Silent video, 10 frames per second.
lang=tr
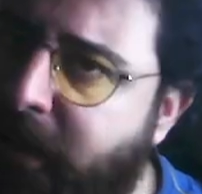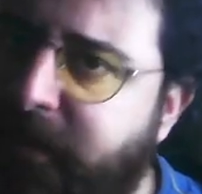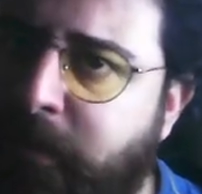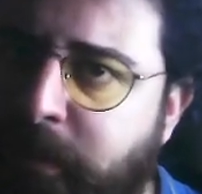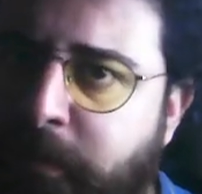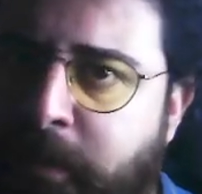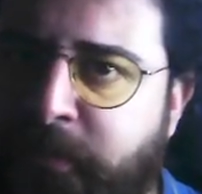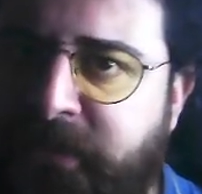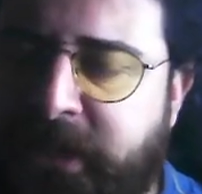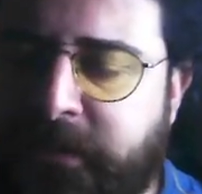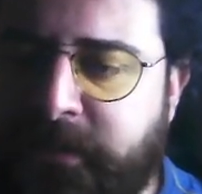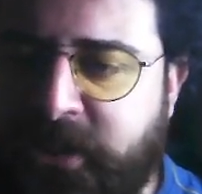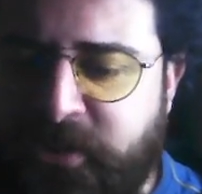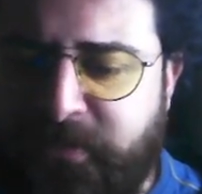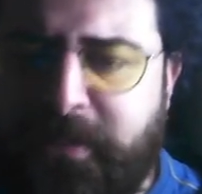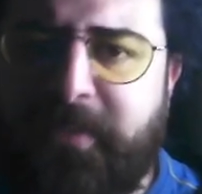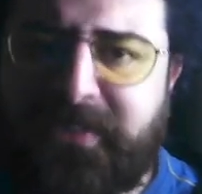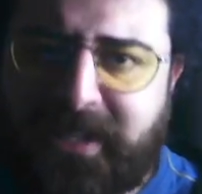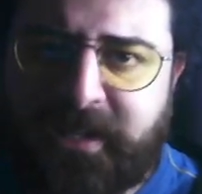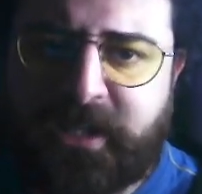dediğim gibi yani sakatlık geçirmez ama
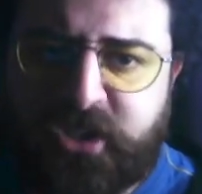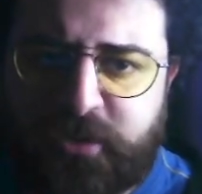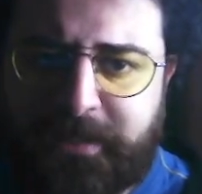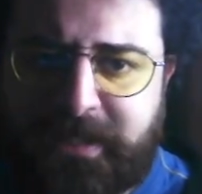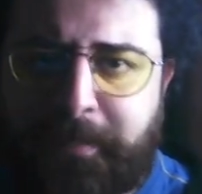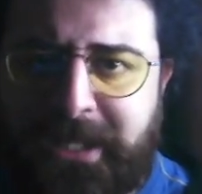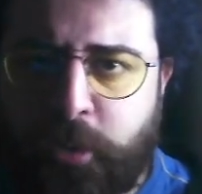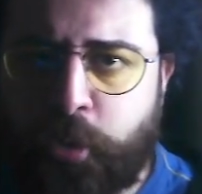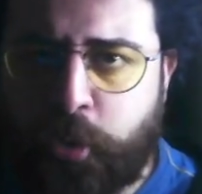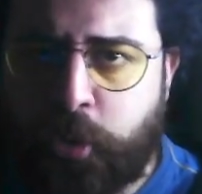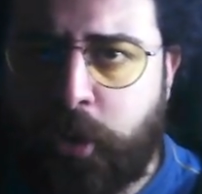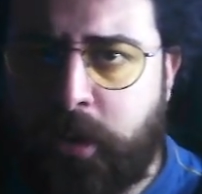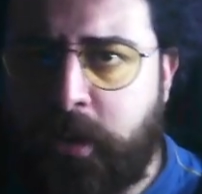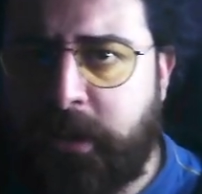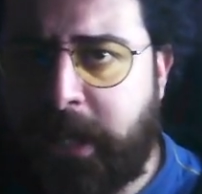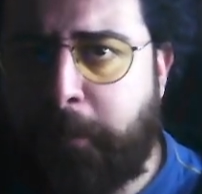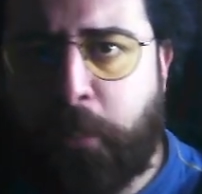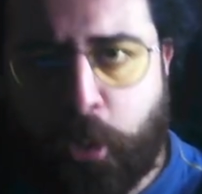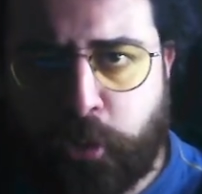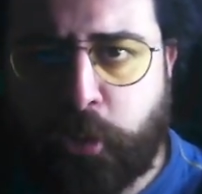zaten Nakajima'yı da biliyorduk. Yani
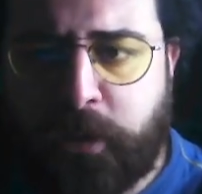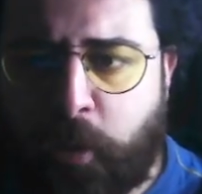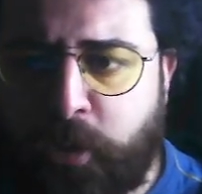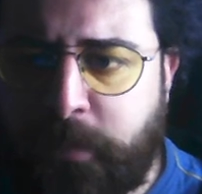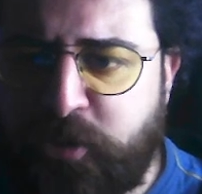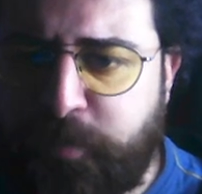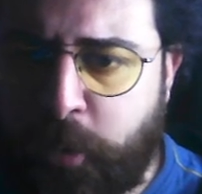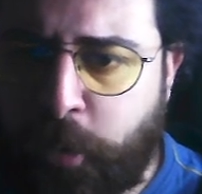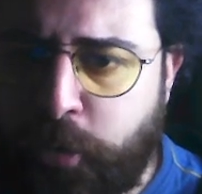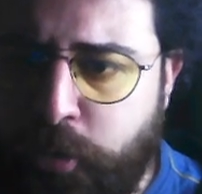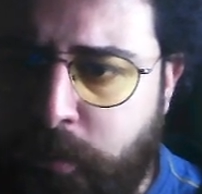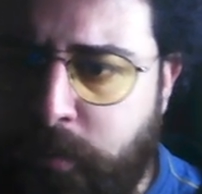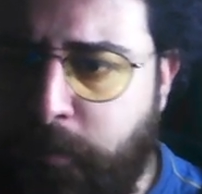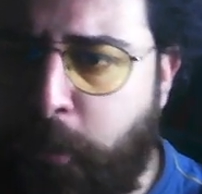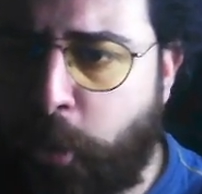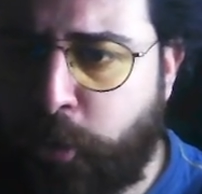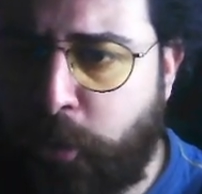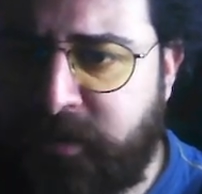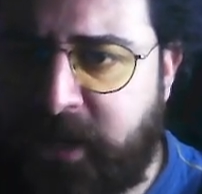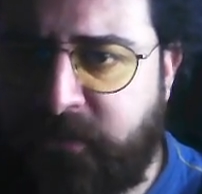Porto'da oynamış bir oyuncu.
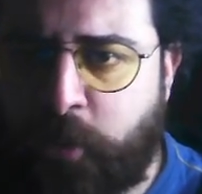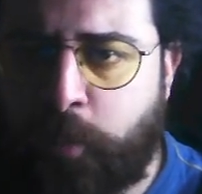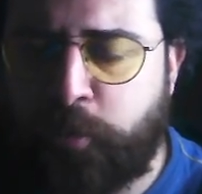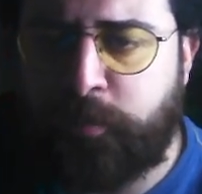Porto'yu transfer olmuş bir